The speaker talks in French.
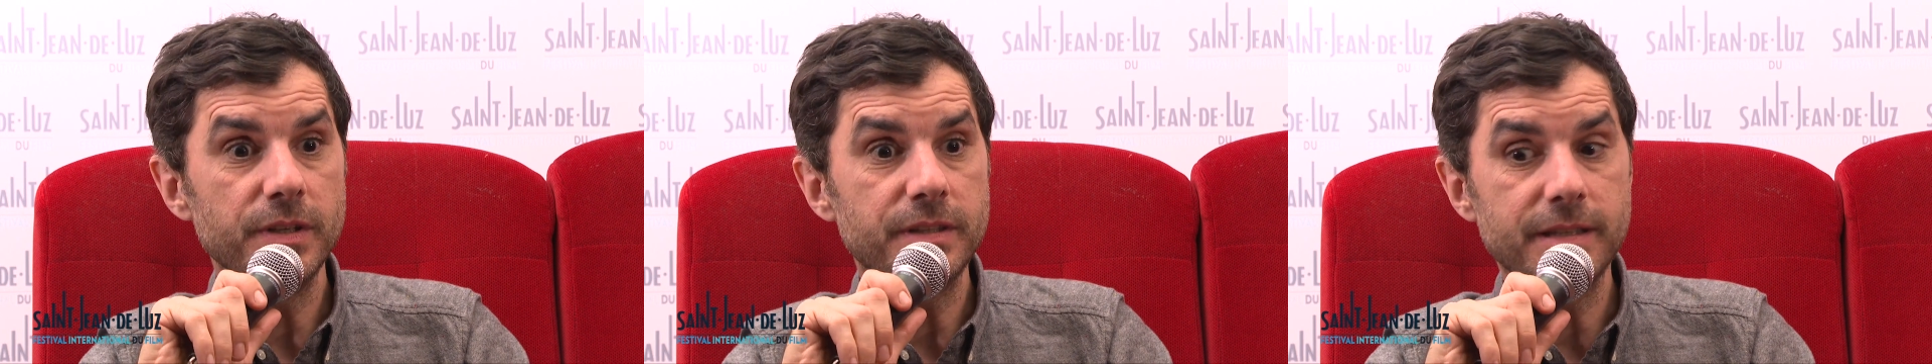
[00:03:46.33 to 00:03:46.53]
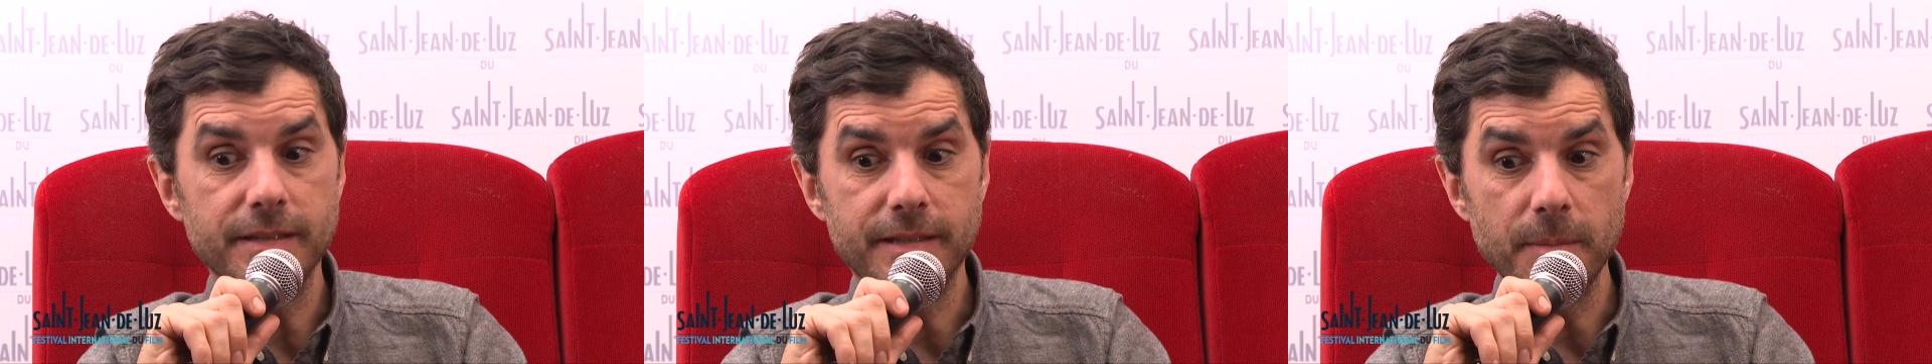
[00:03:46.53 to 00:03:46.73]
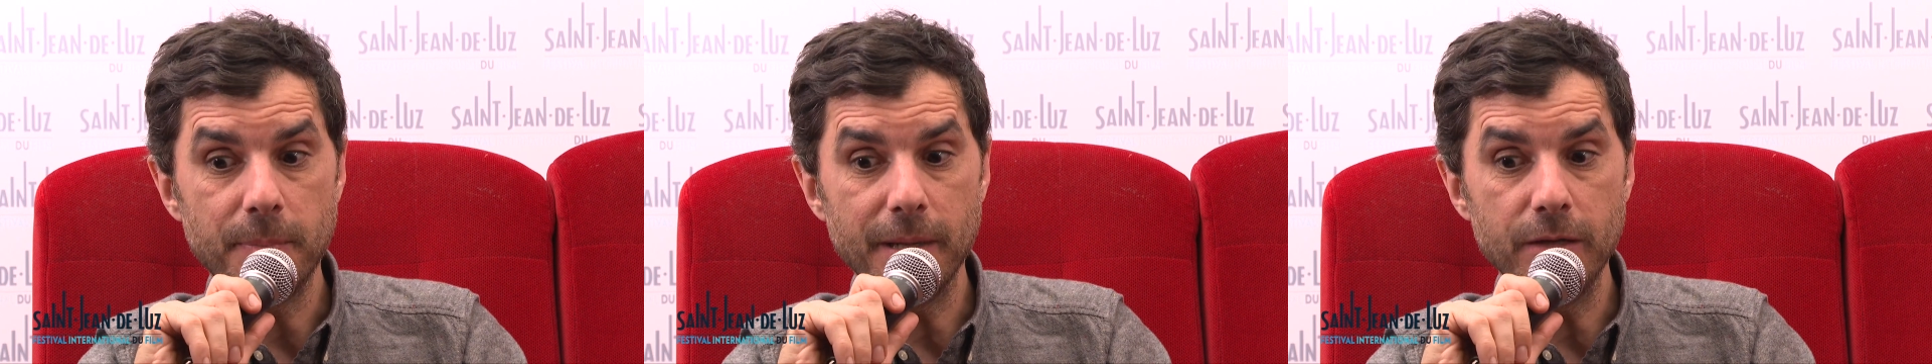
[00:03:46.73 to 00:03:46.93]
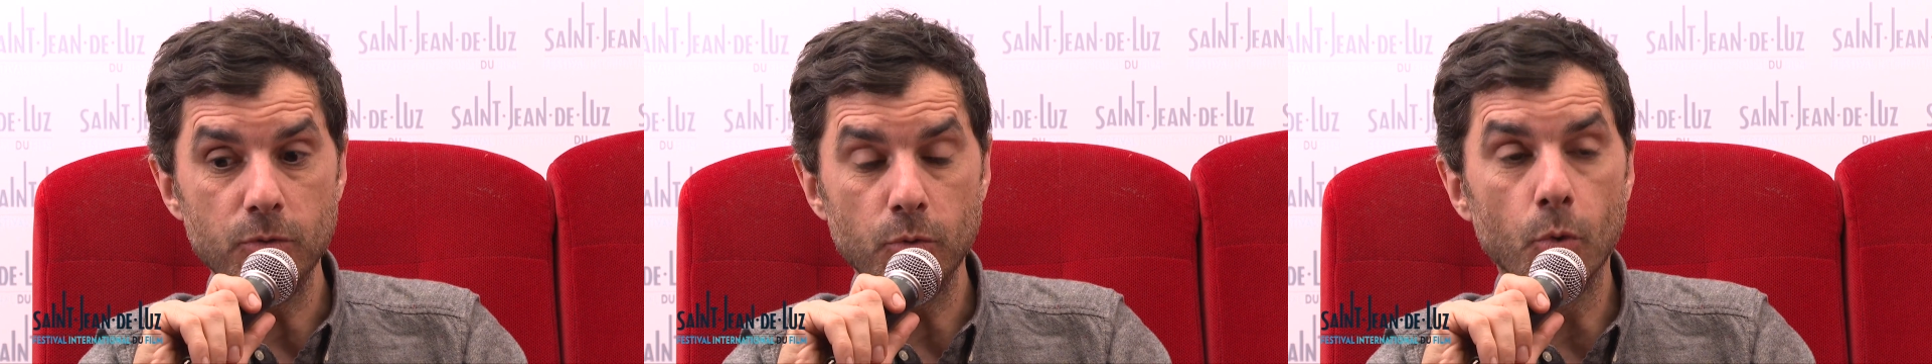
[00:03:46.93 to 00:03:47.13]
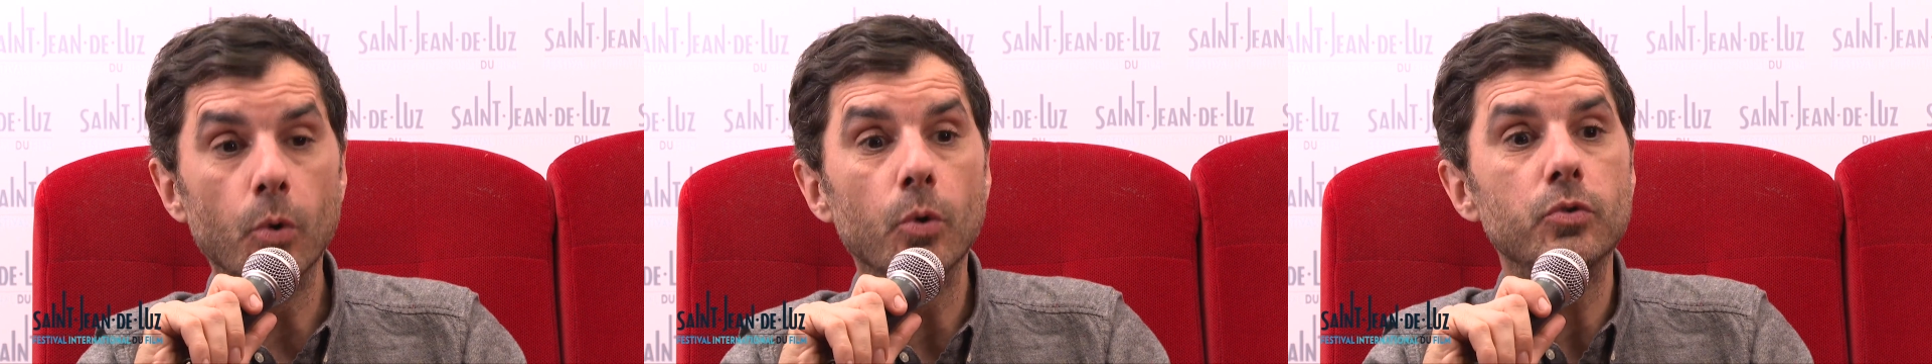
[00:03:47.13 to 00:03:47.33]
fait qui n'était pas
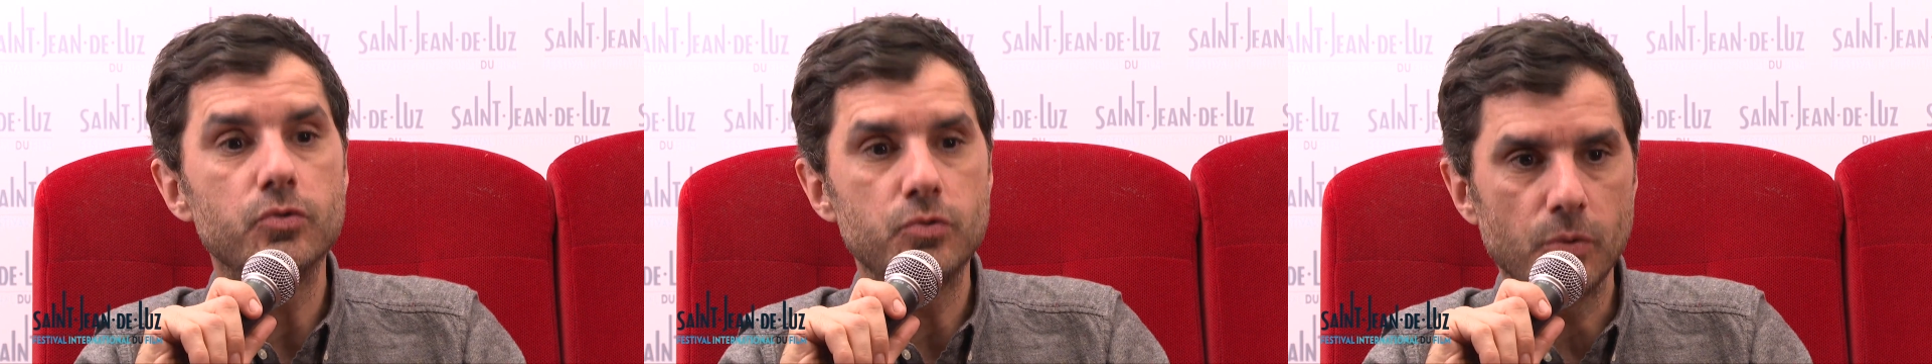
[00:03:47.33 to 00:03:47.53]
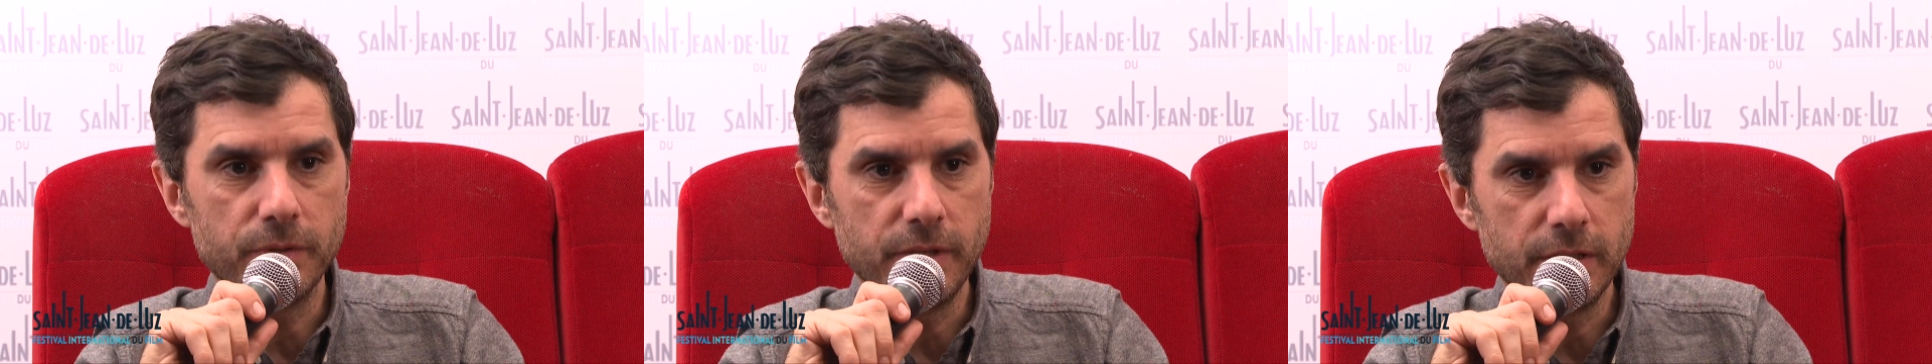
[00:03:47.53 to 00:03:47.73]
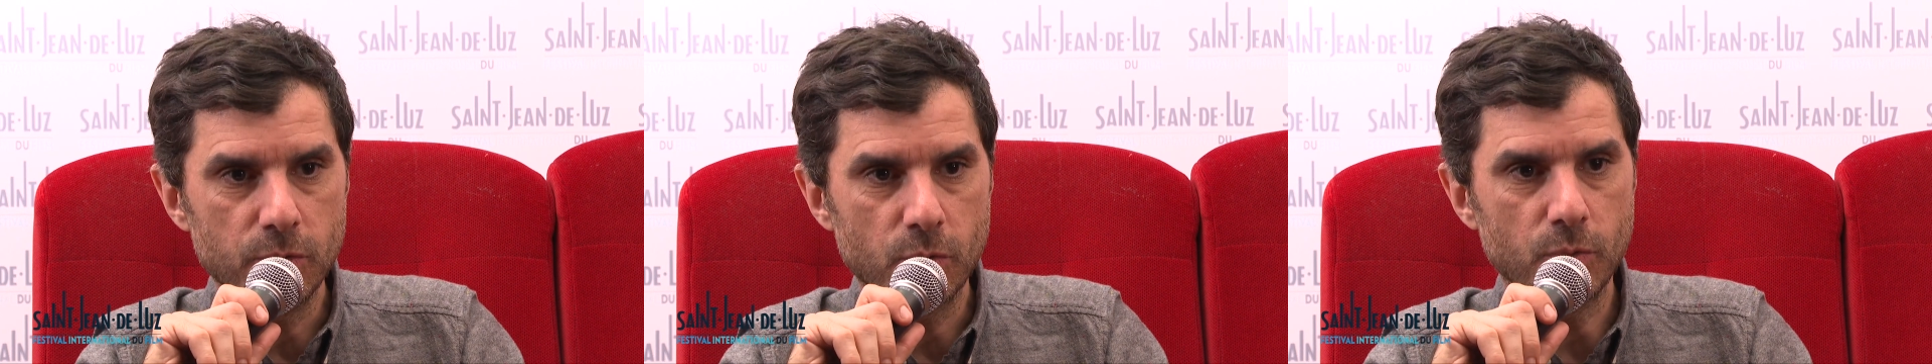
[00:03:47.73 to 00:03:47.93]
une grosse journée.